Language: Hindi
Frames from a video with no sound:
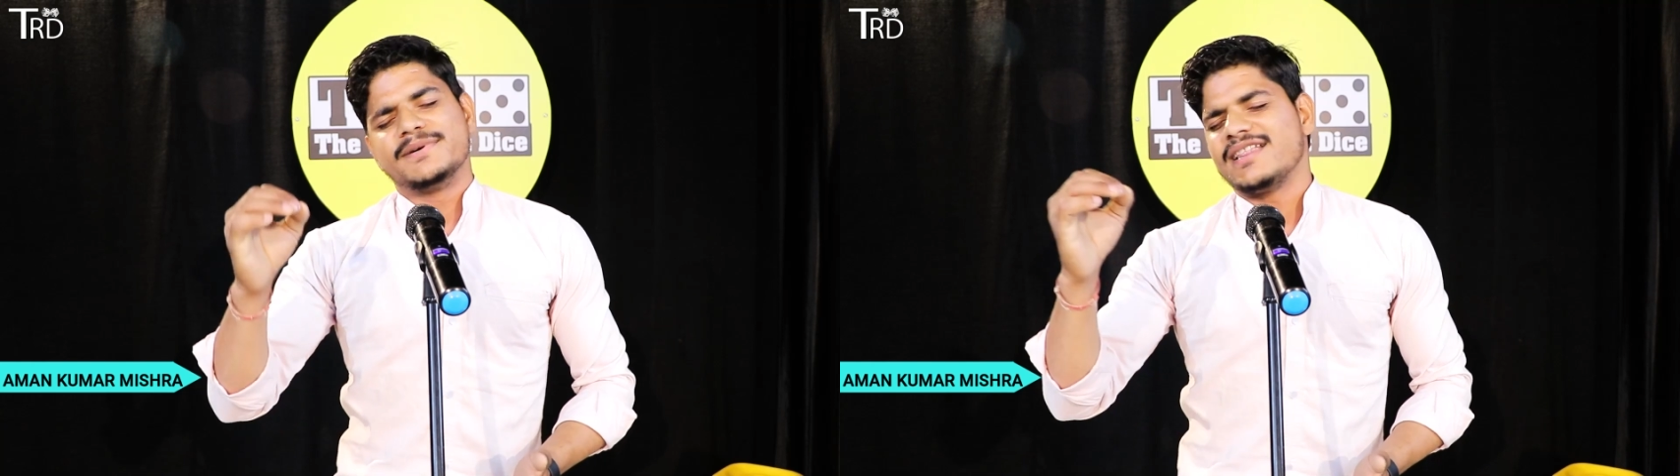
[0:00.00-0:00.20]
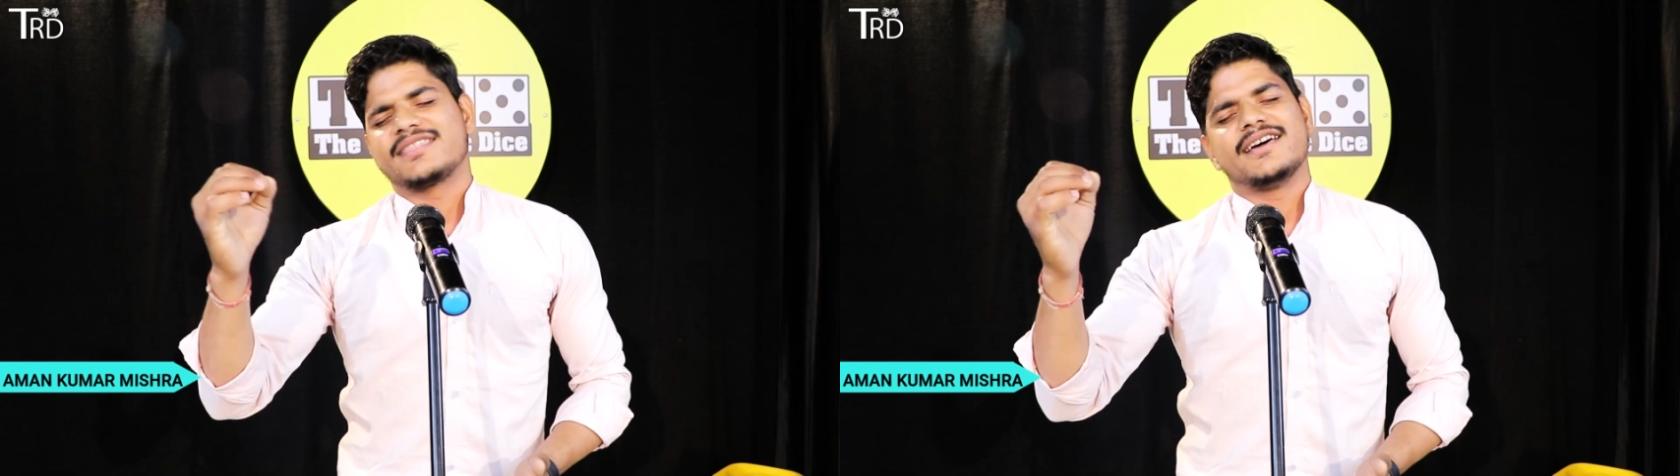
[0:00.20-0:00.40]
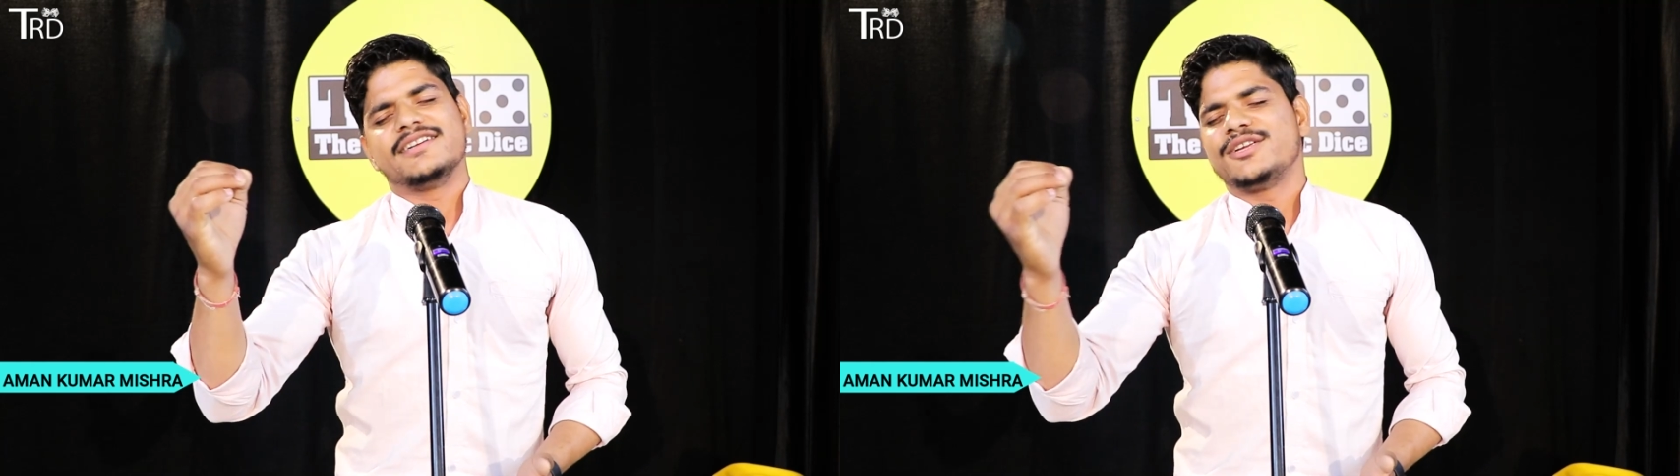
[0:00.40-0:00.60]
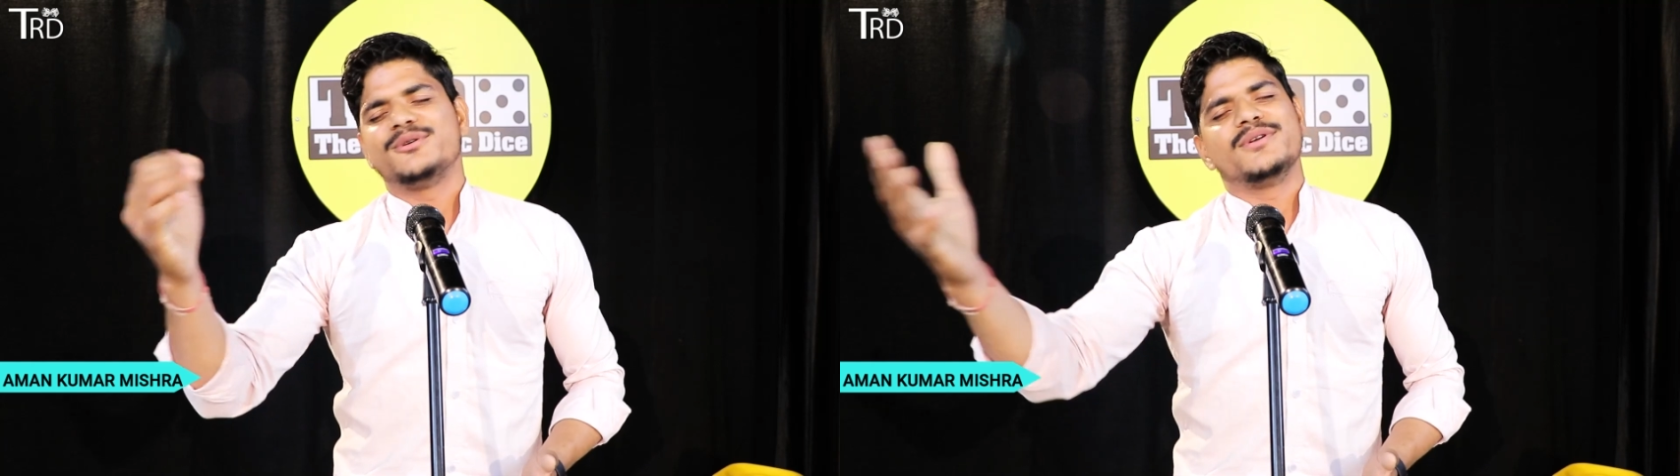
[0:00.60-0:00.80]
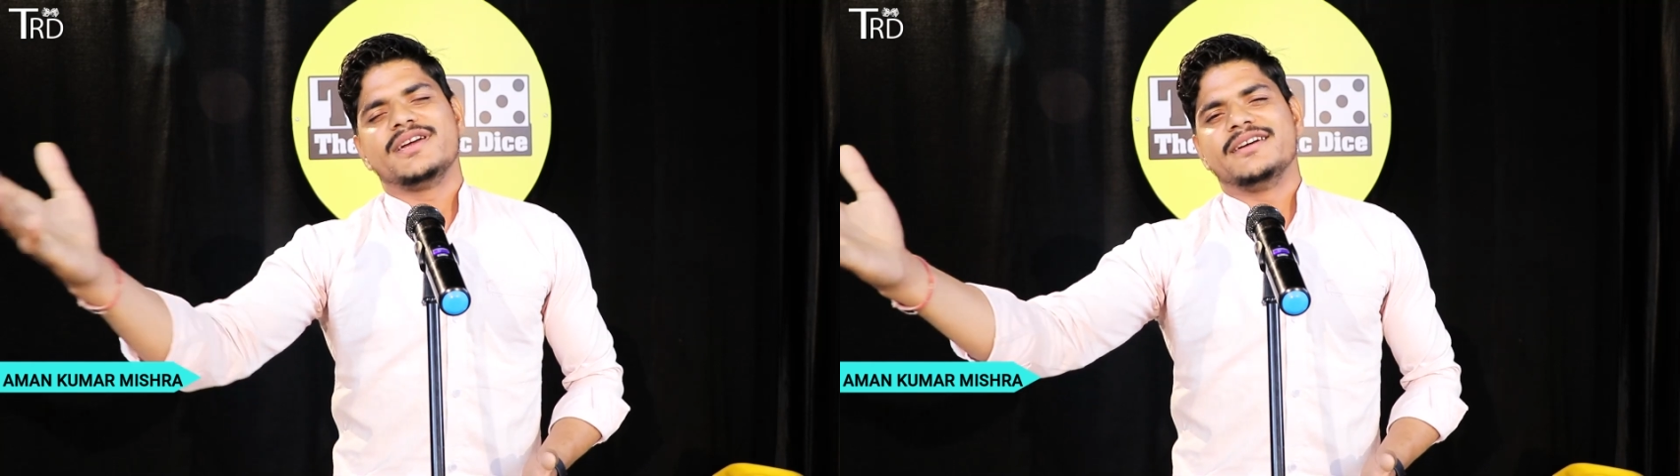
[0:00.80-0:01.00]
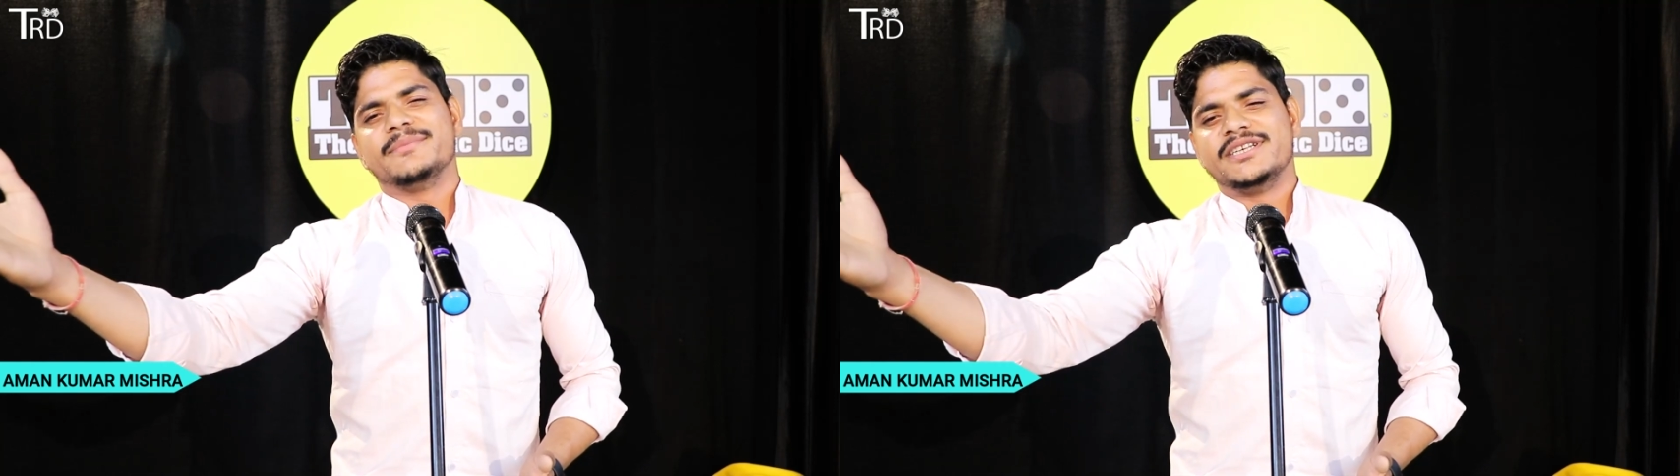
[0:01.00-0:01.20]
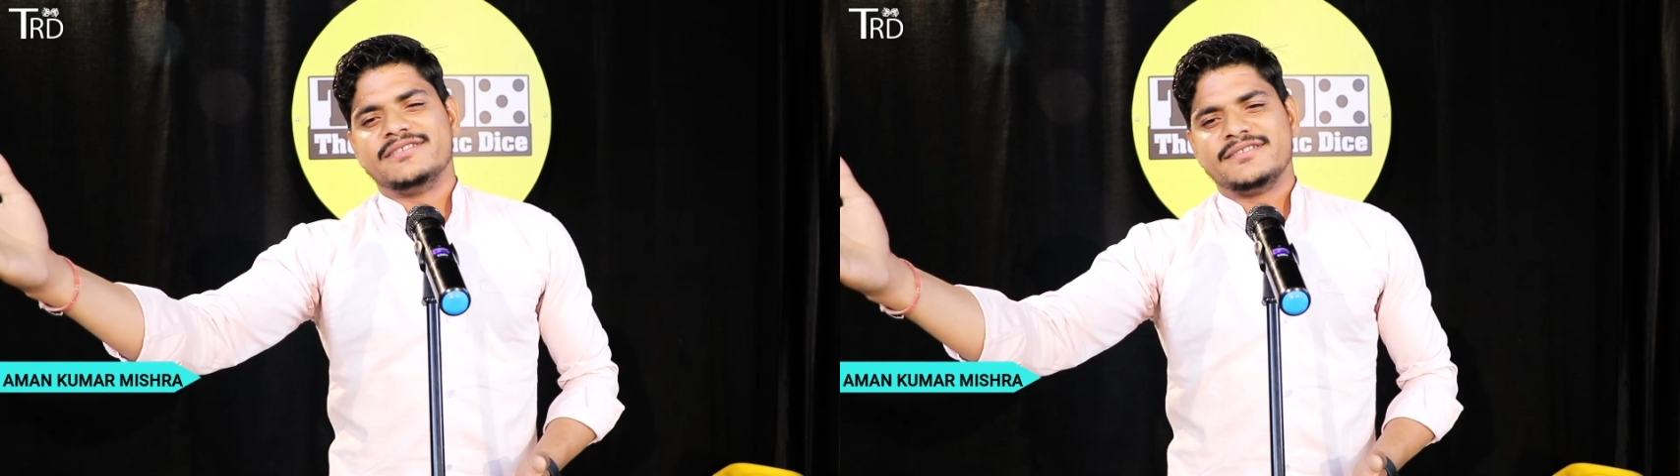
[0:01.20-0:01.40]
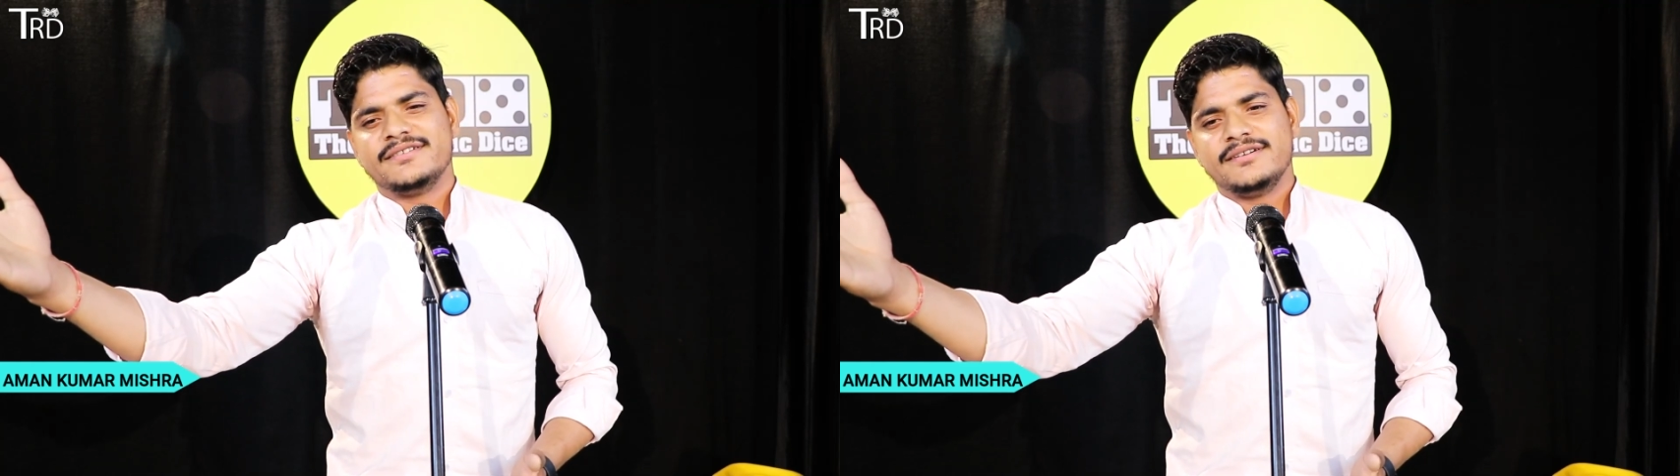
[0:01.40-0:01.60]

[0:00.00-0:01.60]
बदलता जरूर है अमन